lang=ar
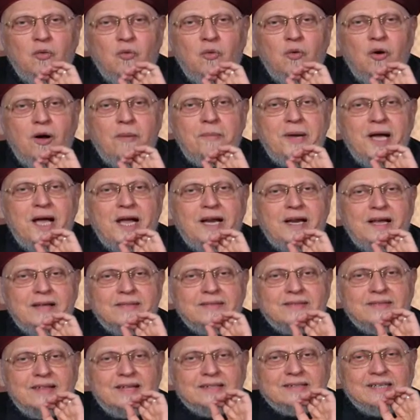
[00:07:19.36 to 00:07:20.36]
وما
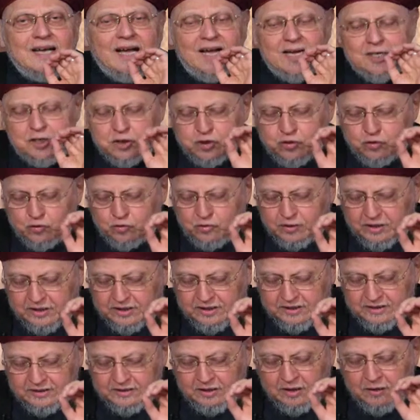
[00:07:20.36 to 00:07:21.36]
لذت عيشك
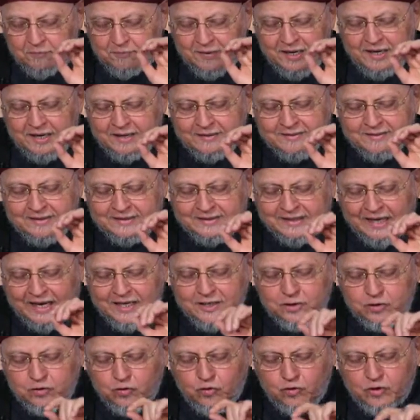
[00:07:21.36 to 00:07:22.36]
ما لذت
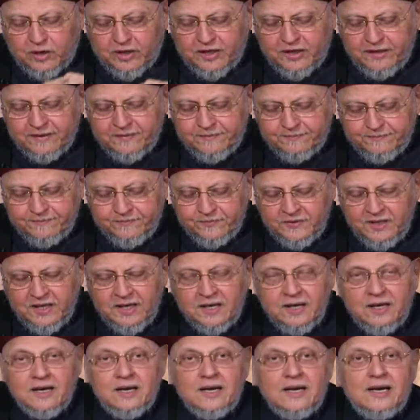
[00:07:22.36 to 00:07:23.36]
عينك
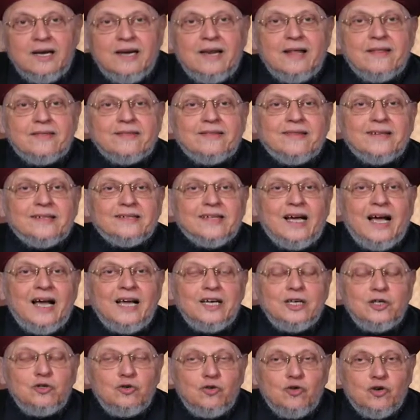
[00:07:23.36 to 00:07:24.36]
لذت
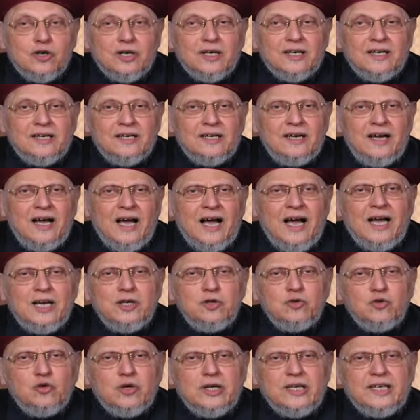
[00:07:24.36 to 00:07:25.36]
عينك
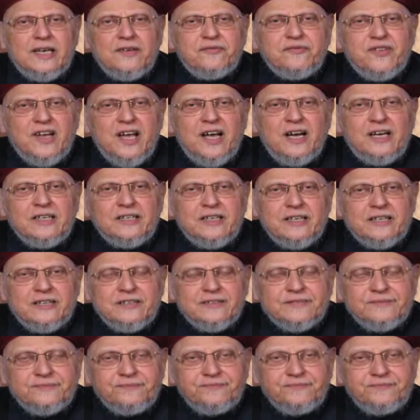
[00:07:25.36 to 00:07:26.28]
عينك هنا فاعل